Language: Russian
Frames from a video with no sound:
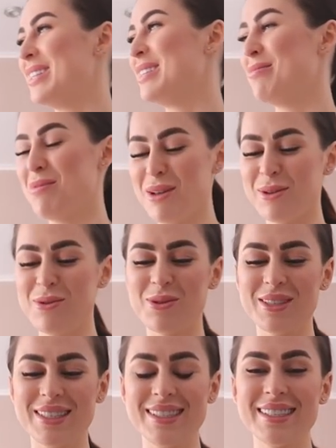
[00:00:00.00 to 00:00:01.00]
это был
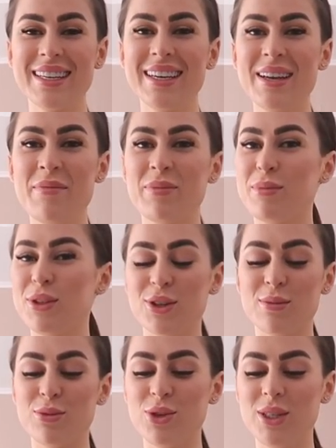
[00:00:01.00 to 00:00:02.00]
ужас.
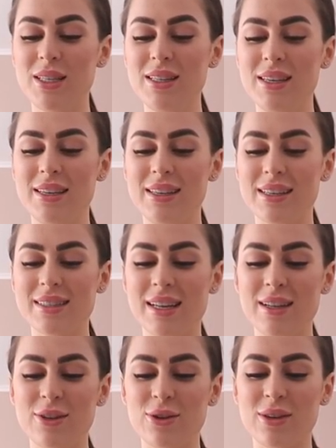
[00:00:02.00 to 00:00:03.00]
Причем мужчиной я
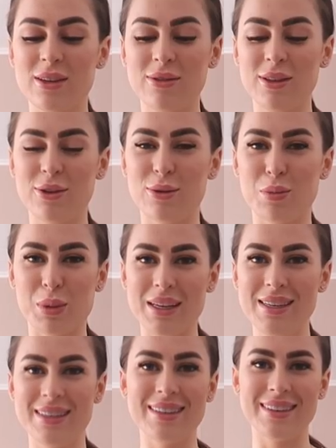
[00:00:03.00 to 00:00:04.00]
стала только в одном
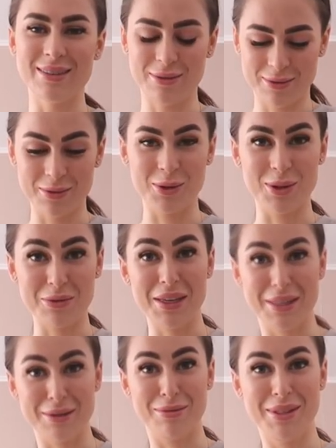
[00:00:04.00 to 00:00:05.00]
плане, вот в
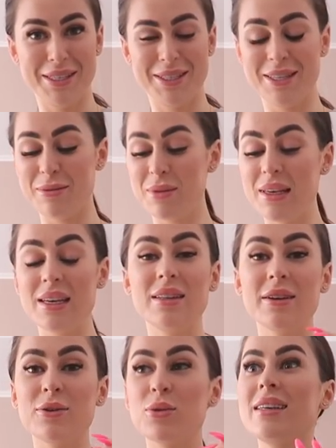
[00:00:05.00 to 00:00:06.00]
этом нижнем. И
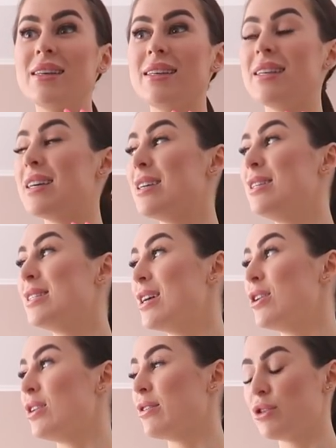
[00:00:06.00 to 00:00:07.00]
это, я не
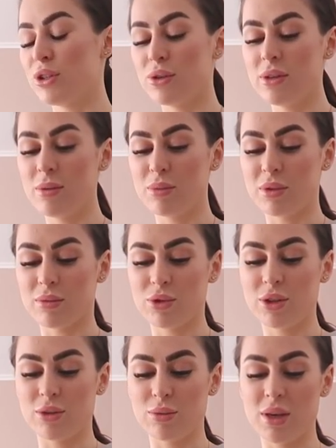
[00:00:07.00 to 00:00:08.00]
знаю, я в шоке, потому
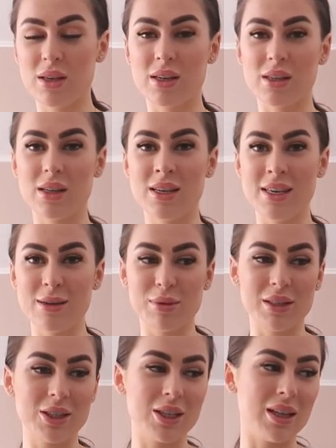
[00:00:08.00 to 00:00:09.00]
что у меня никогда не
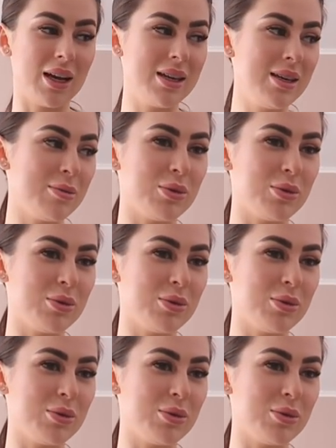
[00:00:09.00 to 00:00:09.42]
было желания